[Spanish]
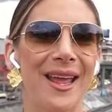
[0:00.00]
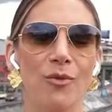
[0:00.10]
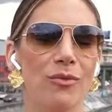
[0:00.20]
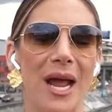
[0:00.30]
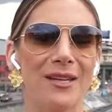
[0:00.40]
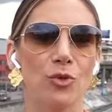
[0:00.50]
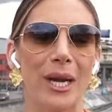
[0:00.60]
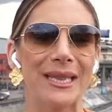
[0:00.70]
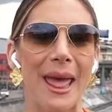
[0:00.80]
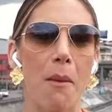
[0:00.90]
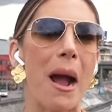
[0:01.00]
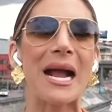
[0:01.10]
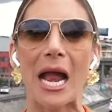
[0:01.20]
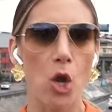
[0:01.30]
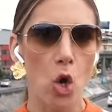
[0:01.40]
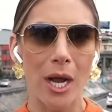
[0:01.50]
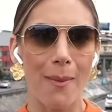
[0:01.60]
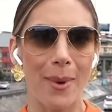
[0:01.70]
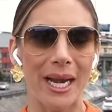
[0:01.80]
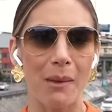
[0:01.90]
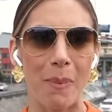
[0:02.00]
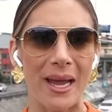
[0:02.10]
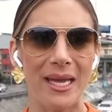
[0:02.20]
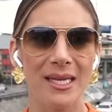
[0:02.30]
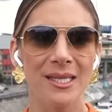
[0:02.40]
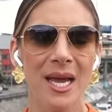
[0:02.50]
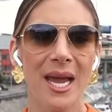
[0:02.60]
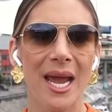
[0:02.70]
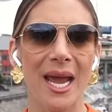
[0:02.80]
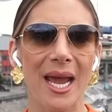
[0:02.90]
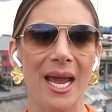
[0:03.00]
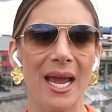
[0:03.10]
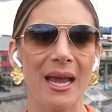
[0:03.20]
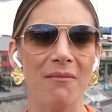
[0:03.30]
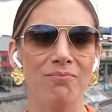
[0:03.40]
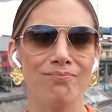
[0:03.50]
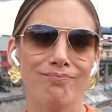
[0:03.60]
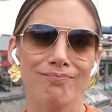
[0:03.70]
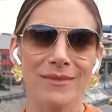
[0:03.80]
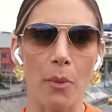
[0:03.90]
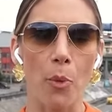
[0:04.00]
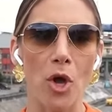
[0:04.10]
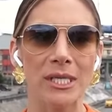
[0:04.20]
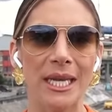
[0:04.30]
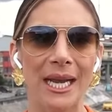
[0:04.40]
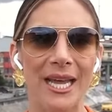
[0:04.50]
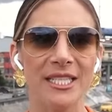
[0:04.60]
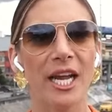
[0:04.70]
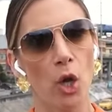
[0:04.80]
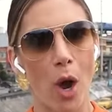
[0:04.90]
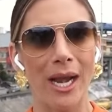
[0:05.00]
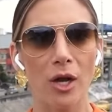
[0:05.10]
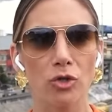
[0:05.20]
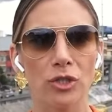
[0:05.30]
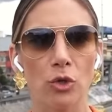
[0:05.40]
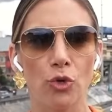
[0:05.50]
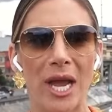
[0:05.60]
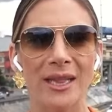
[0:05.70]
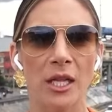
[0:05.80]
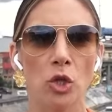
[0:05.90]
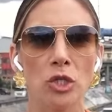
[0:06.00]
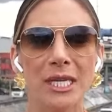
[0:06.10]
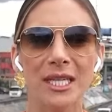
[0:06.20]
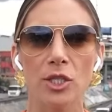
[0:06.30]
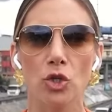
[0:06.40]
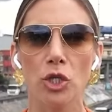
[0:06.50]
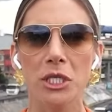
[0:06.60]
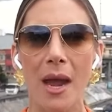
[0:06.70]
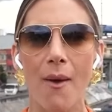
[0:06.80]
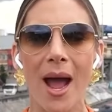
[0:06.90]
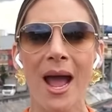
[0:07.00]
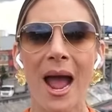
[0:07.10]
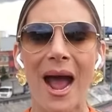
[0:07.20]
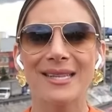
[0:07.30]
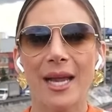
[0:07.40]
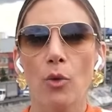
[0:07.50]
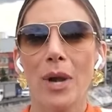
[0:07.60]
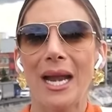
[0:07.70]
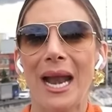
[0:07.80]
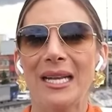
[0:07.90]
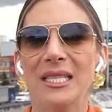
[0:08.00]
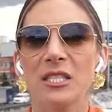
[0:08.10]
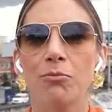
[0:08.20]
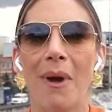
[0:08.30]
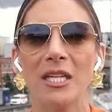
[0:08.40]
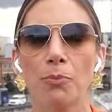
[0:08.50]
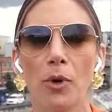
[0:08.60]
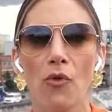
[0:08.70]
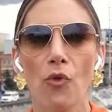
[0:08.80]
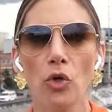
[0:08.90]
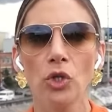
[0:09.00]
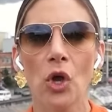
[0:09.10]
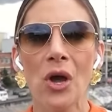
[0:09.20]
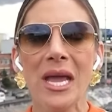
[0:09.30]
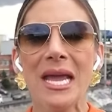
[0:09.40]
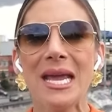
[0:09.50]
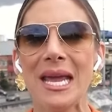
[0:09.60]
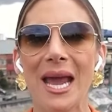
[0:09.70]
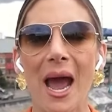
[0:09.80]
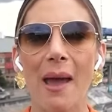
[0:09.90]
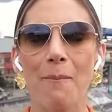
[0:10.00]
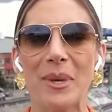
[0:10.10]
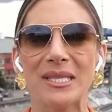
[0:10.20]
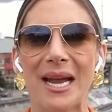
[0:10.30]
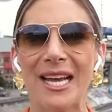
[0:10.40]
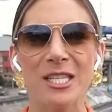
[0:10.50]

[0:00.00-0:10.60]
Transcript: una suerte de vaca loca para el país. Eh, te puedo decir, le dice no a la constituyente. Entonces esto lleva a hacer un análisis más profundo y a empezar a